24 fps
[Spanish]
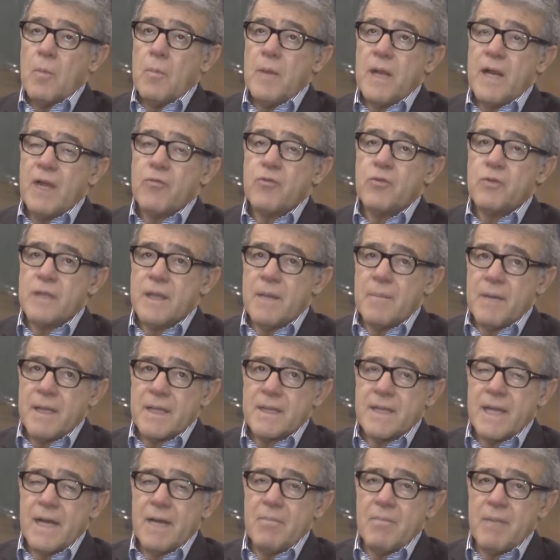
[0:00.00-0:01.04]
Mira,
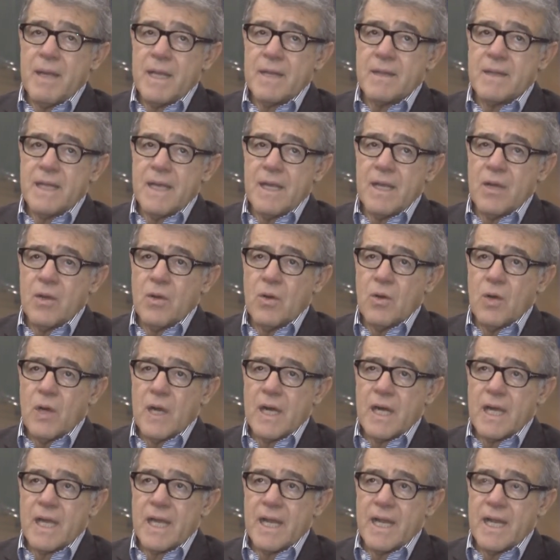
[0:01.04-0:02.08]
fundamentalmente nos
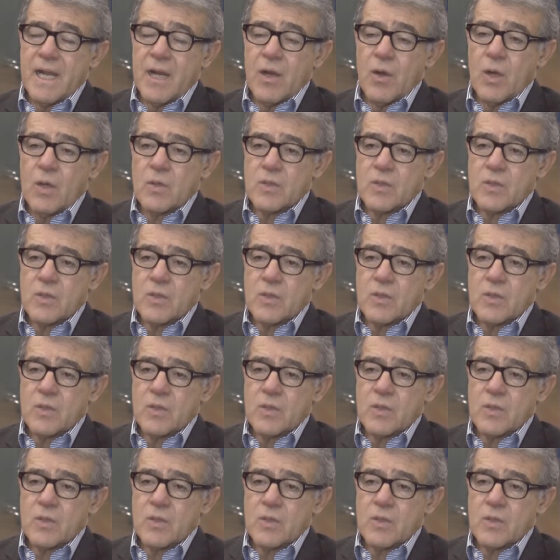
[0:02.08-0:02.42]
la requerían